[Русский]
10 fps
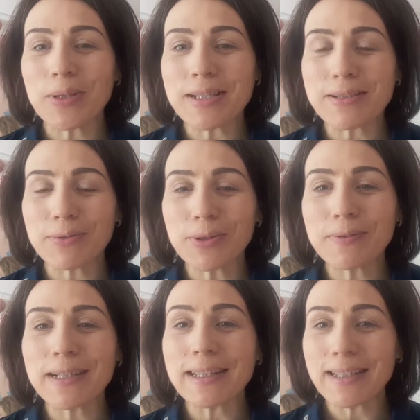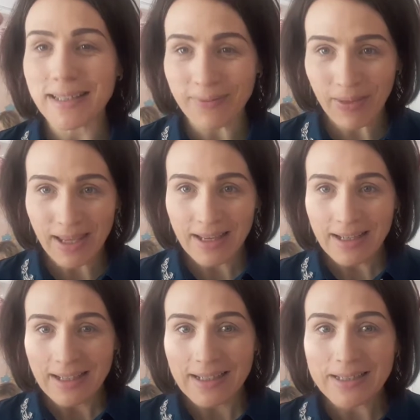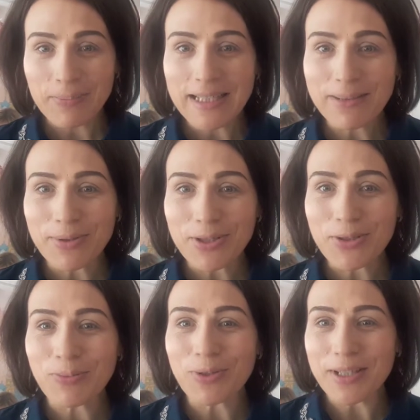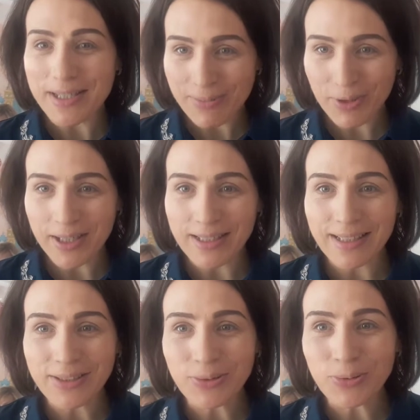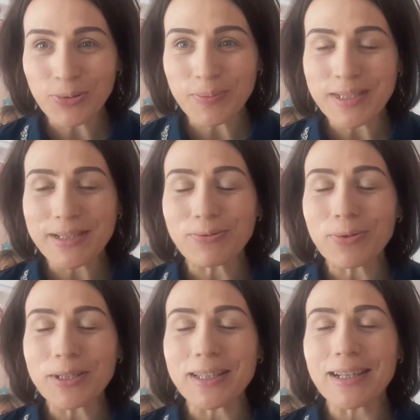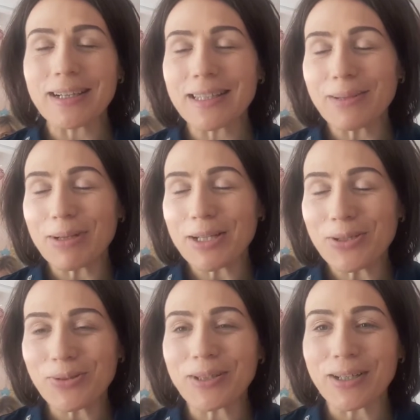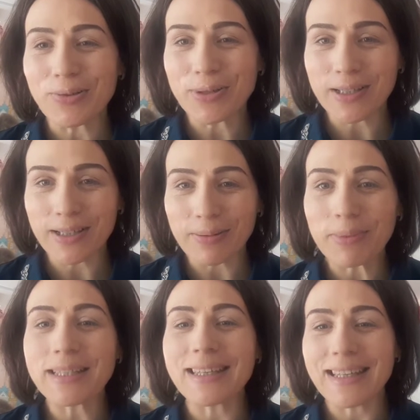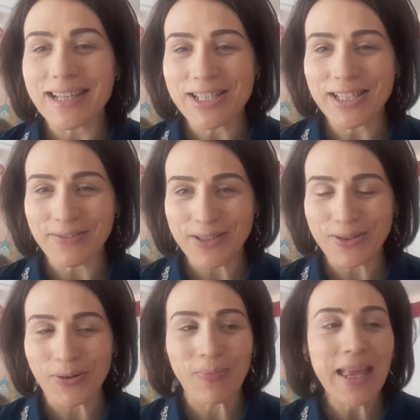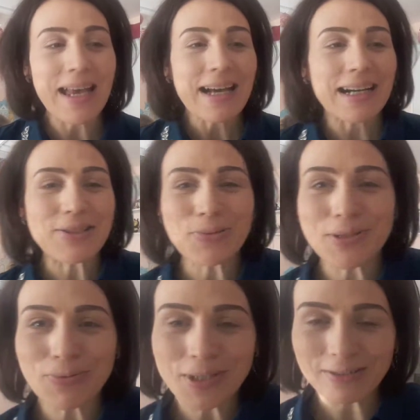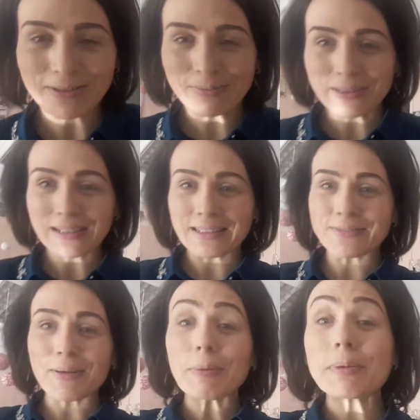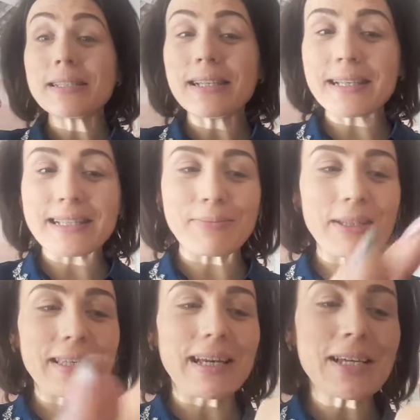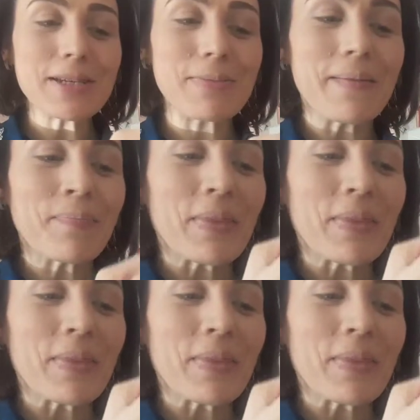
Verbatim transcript: Юлия Савлова, и э, спасибо, что смотрите мой канал YouTube, и сегодня небольшое короткое макияжное видео. Хочу сегодня вам, э, с вами поделиться макияжем,